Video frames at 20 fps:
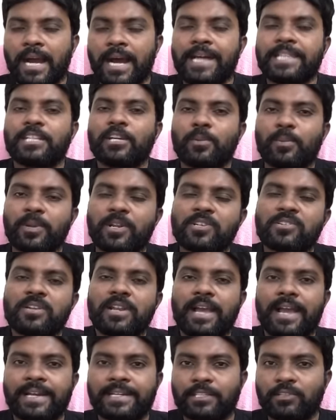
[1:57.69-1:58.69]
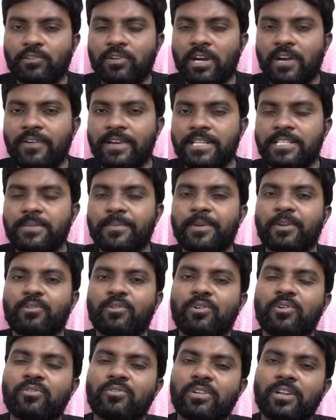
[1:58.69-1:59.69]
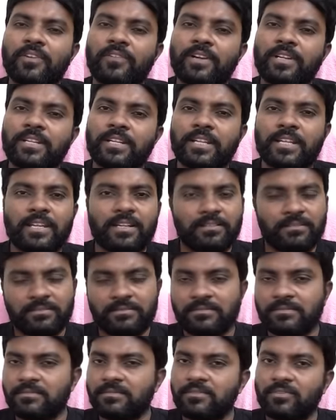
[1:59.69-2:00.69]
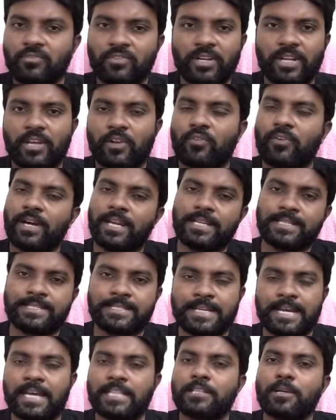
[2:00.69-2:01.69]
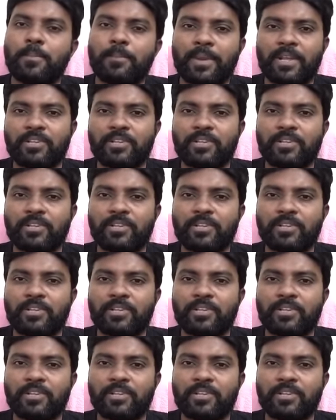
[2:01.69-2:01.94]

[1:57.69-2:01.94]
ఆంధ్రప్రదేశ్లో యాక్టివ్ కావాలని చెప్పి కోరుకునే వాళ్ళు లేరా ఉన్నారు వాళ్ళ శాతం